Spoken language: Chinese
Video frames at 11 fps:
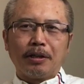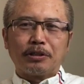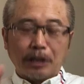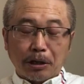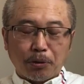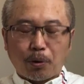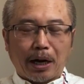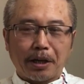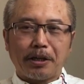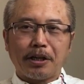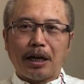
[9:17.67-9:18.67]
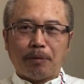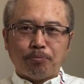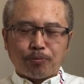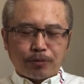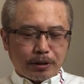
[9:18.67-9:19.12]
整垮了一个
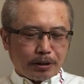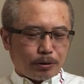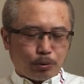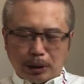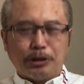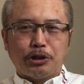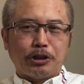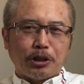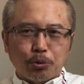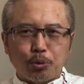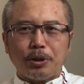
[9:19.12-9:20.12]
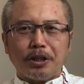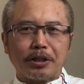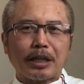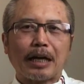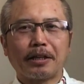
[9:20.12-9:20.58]
这个全世界最
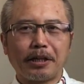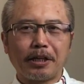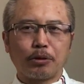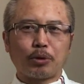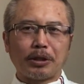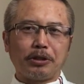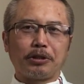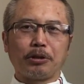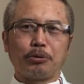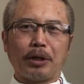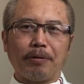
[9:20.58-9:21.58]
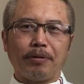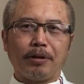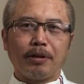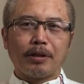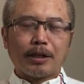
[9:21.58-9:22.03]
大的一个专制政权，
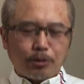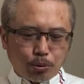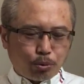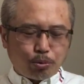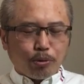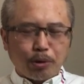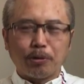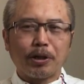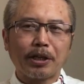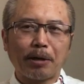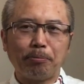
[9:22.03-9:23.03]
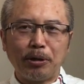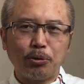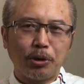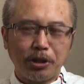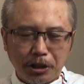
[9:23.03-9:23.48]
那就足够让他名
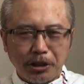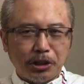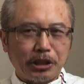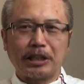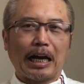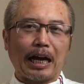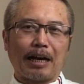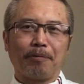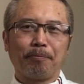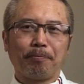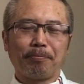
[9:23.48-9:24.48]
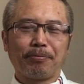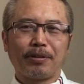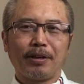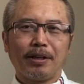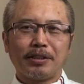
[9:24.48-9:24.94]
垂青史了。
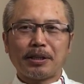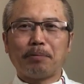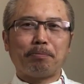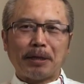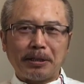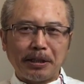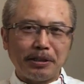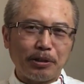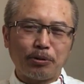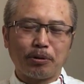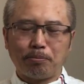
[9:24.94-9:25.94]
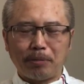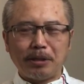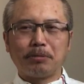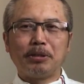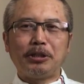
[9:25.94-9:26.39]
像拜登这种
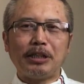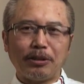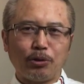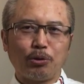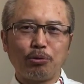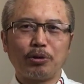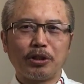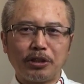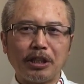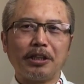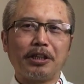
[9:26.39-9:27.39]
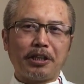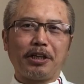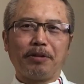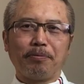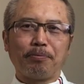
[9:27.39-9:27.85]
没什么建树的政客，